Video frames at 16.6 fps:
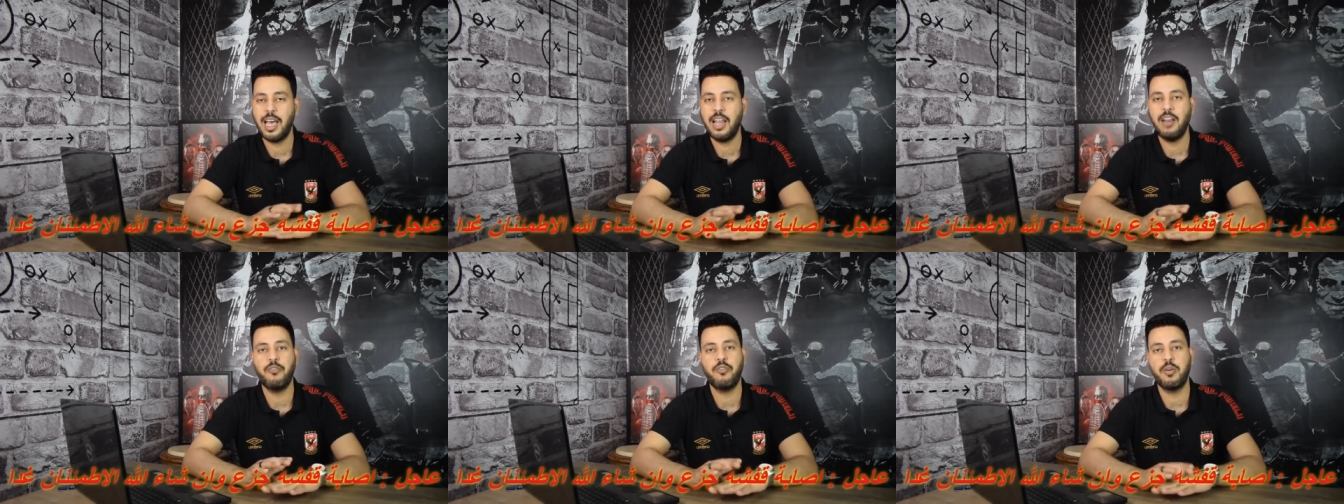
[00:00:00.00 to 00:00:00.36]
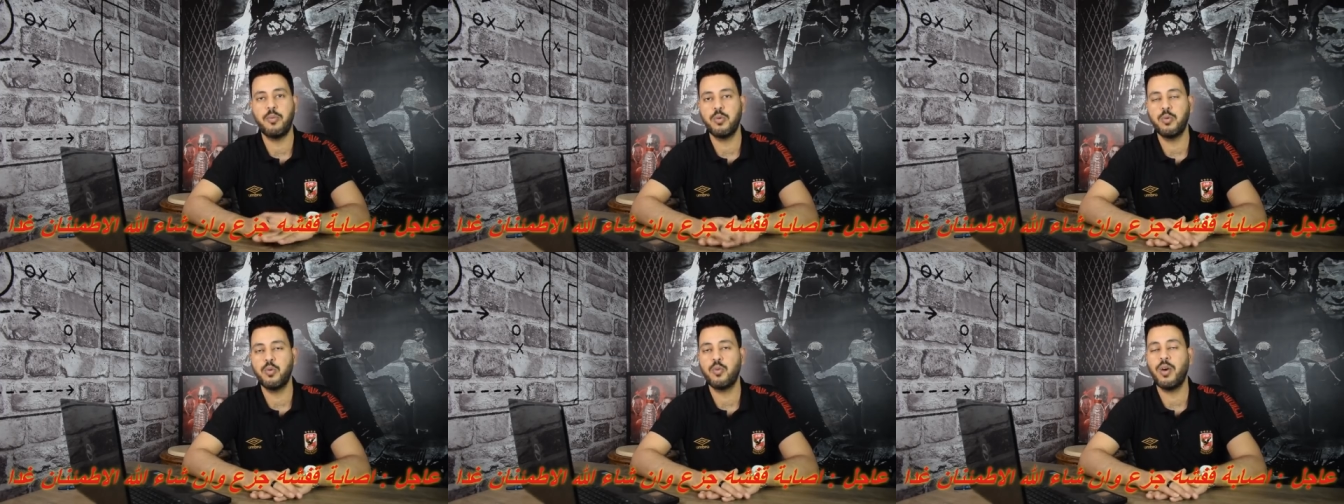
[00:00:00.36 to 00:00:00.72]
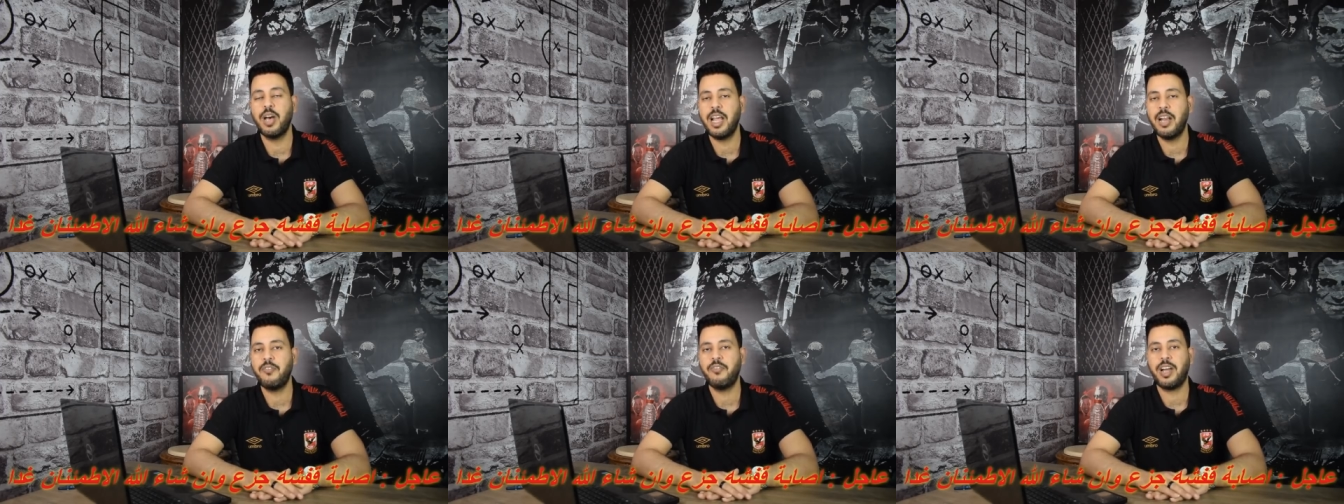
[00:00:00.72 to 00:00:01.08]
ألف مبروك
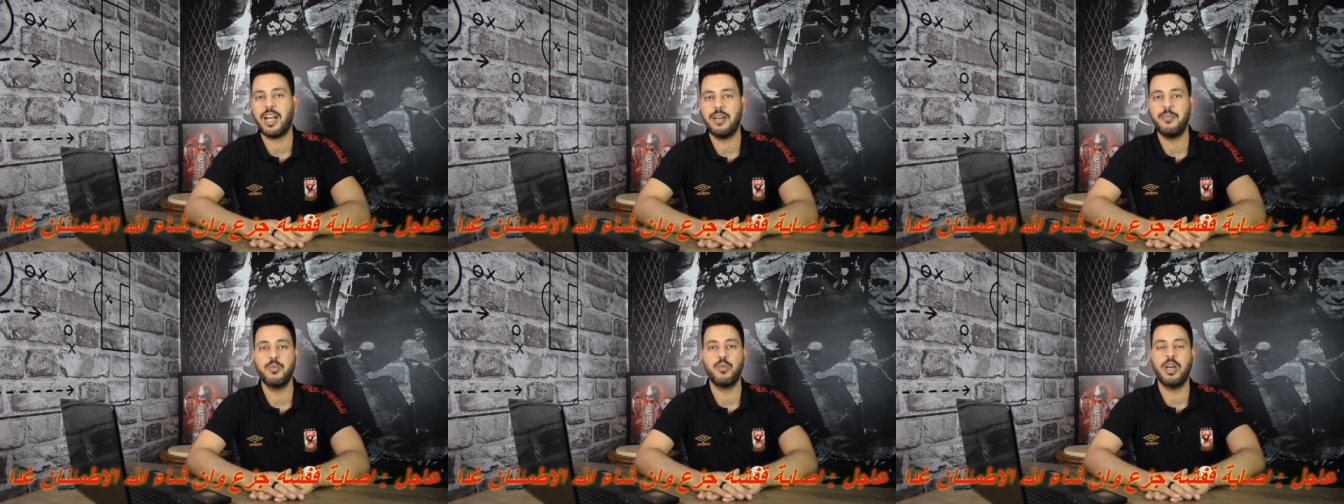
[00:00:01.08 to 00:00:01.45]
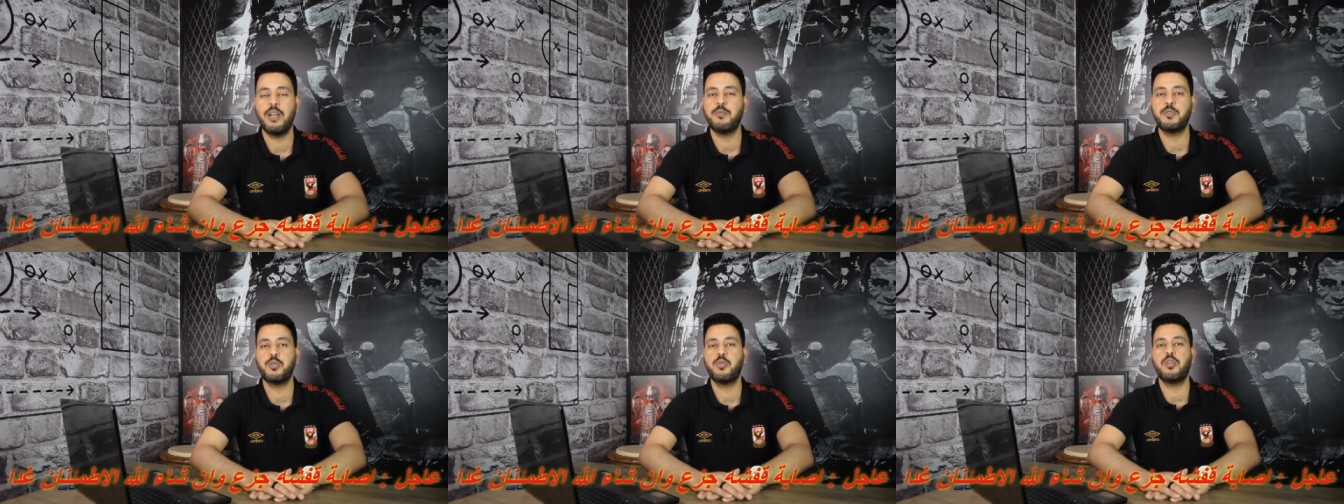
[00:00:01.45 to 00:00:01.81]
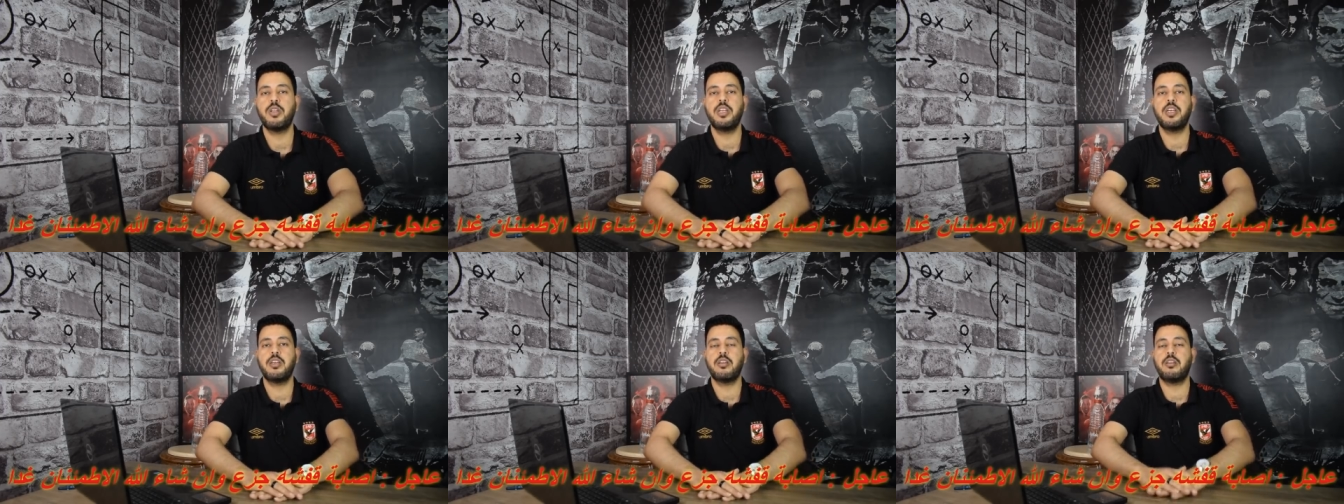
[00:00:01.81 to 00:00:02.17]
وألف حمد وألف شكر
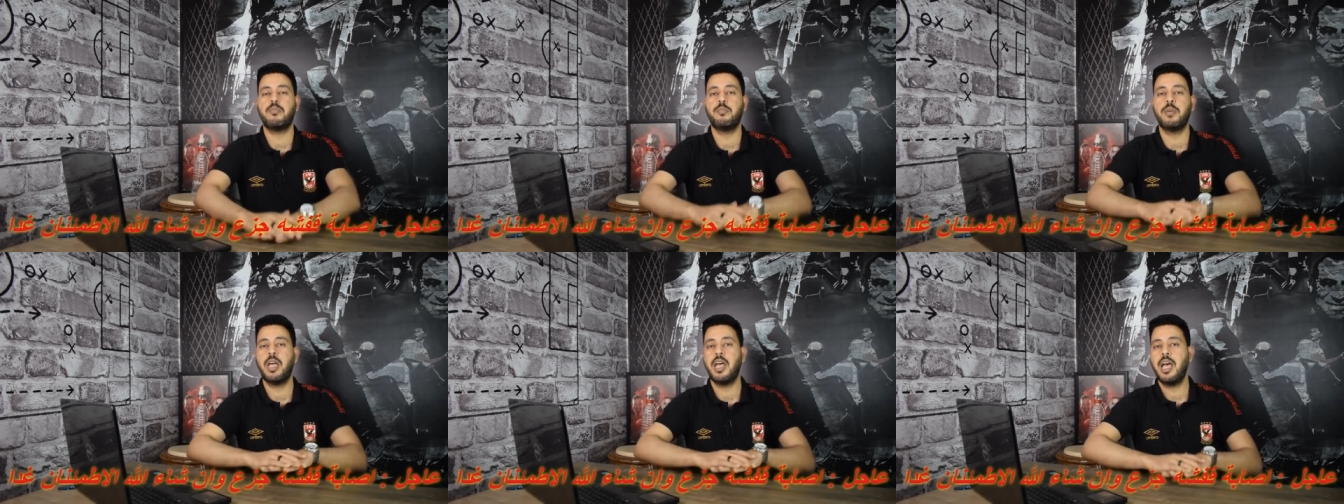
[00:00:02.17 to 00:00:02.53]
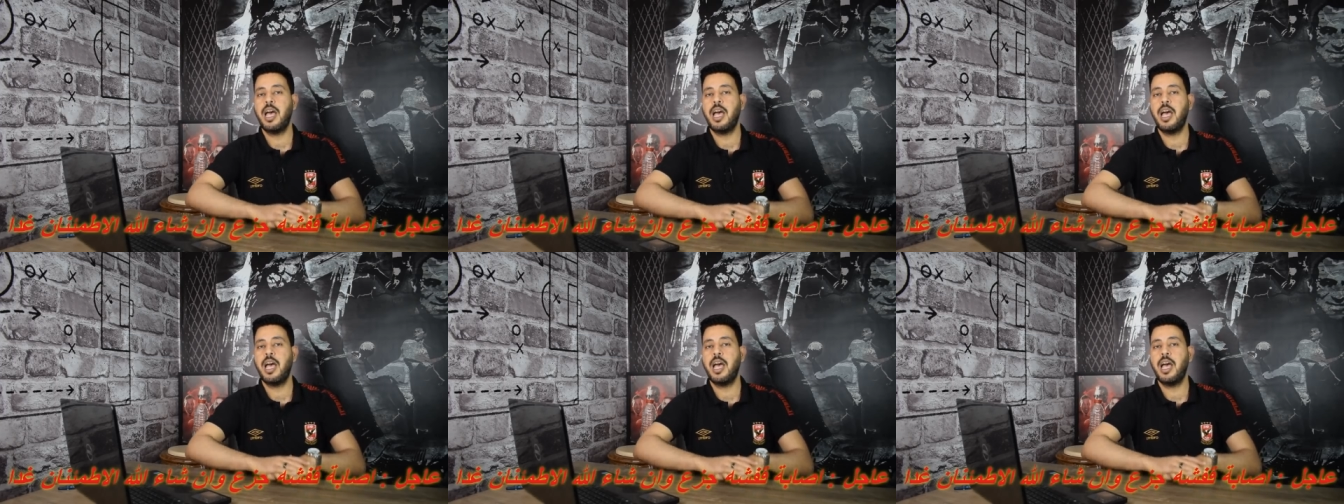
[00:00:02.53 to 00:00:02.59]
ليك يا رب